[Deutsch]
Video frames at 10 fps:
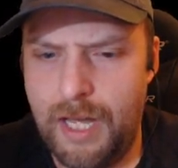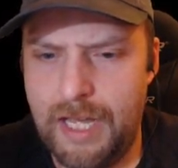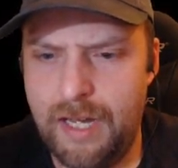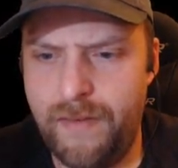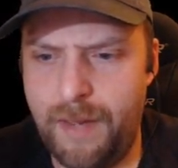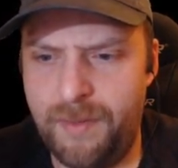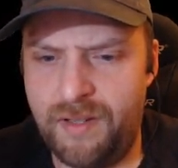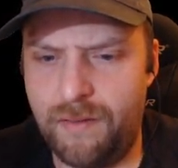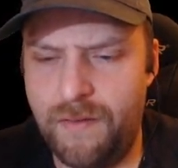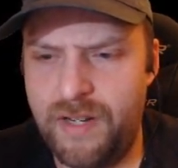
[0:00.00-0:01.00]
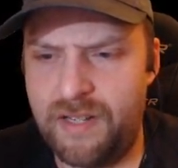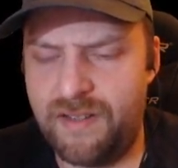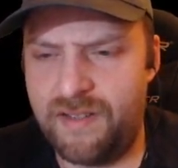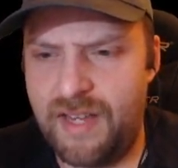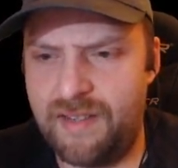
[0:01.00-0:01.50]
Irgendwie habe ich das Gefühl, das
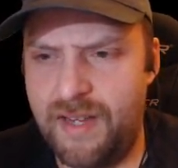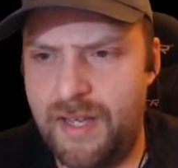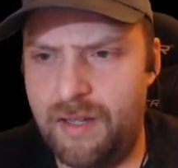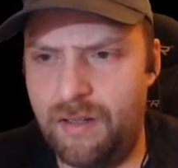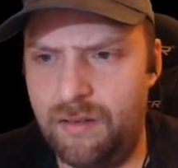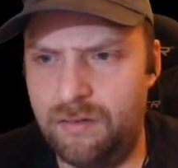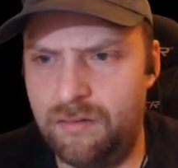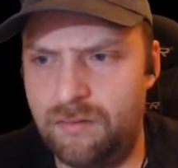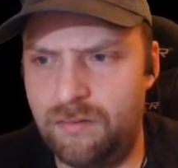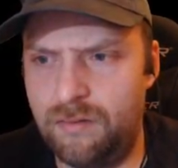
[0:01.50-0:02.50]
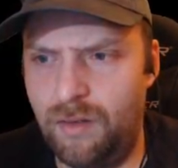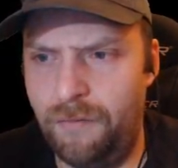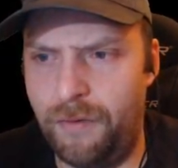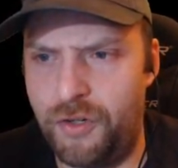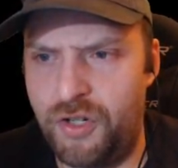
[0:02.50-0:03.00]
ist sehr, sehr
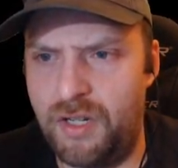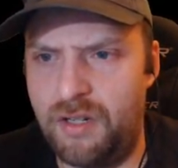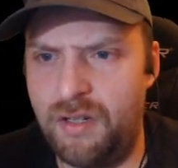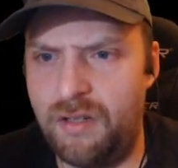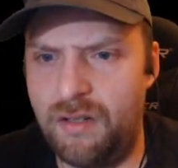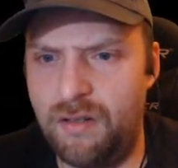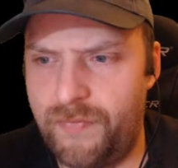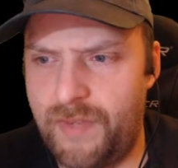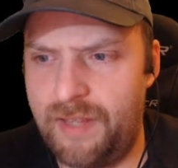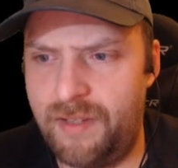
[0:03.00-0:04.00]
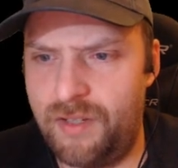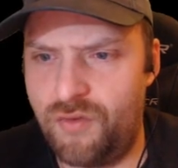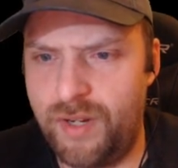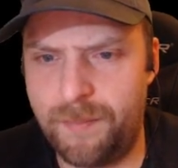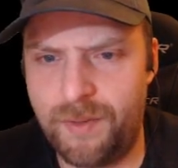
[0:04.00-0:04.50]
unvollständig. Das hier
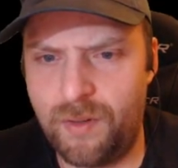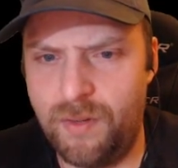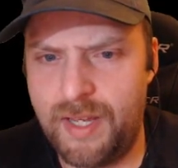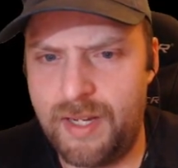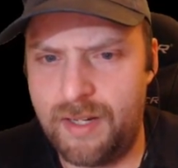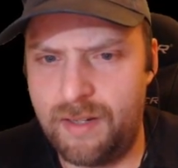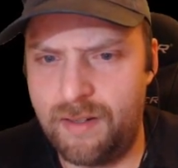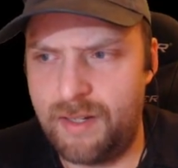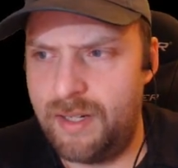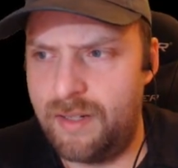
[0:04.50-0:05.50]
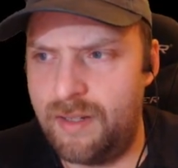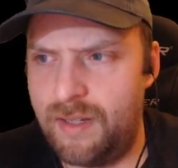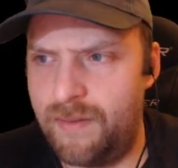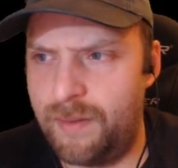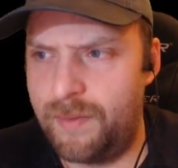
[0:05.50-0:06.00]
triggert mich ohne Ende. Kann ich
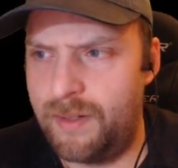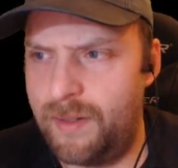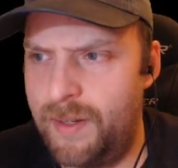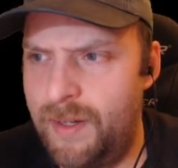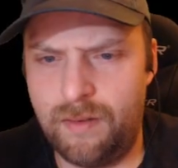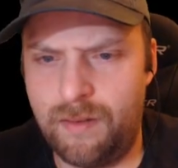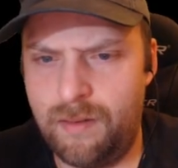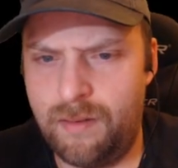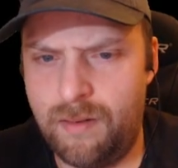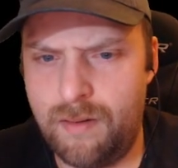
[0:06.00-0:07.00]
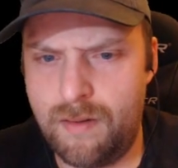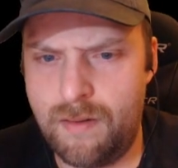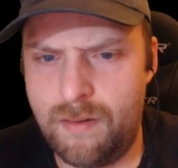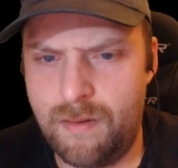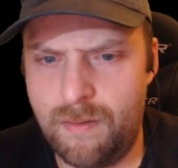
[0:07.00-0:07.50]
nicht, warte mal. Das
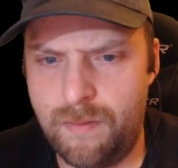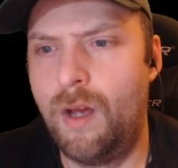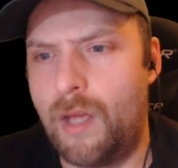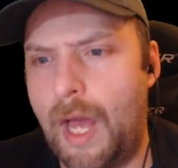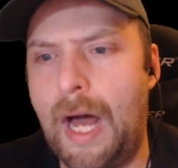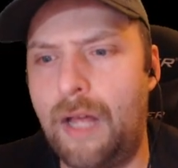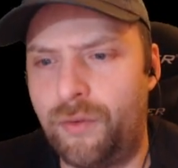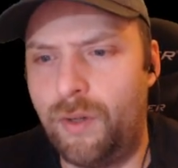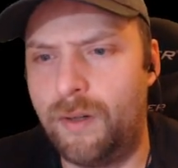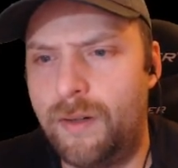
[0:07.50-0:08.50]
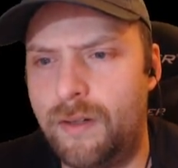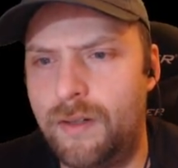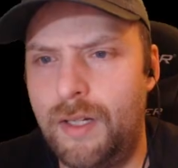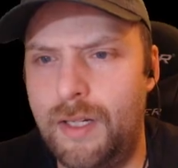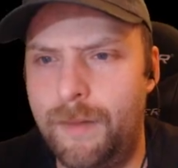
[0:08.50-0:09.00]
hier... Ja, so.
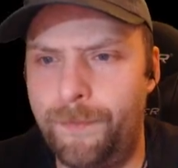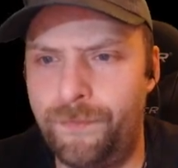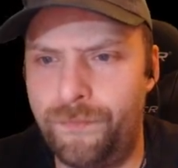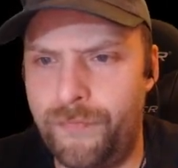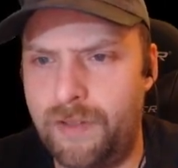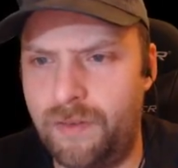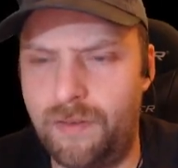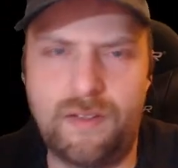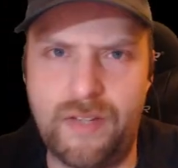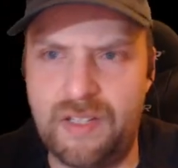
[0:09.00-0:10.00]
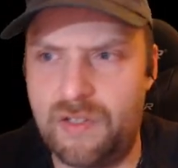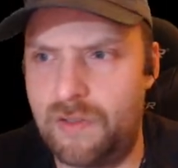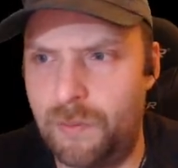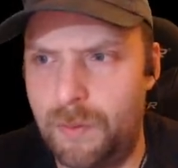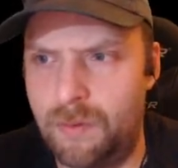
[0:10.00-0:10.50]
Jetzt ist es wenigstens hier
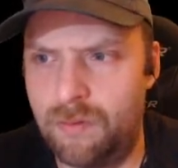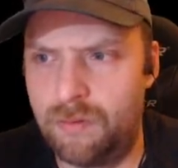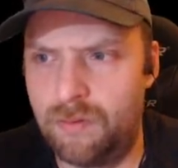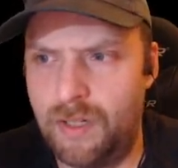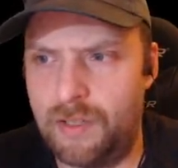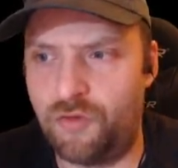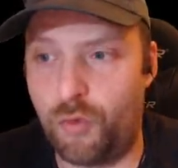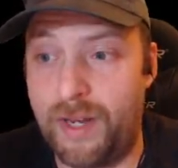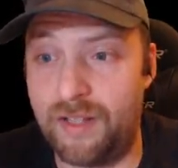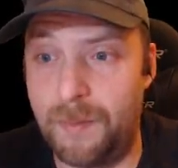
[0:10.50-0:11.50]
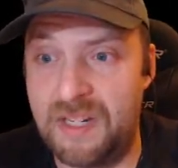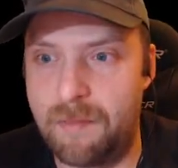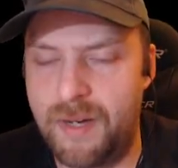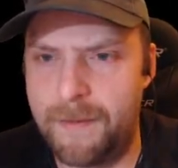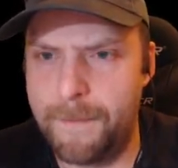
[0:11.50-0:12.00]
zu. Es triggert mich nicht
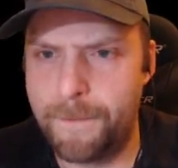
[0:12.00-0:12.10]
mehr.